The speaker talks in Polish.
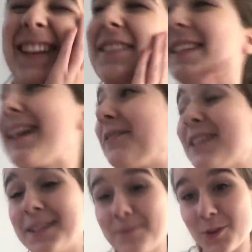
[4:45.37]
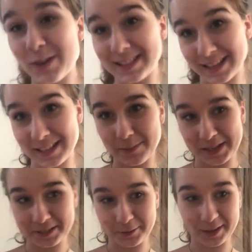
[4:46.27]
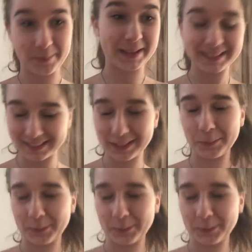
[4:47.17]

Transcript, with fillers: tak więc tak, w następnych ujęciach nie będzie już herbaty, idę to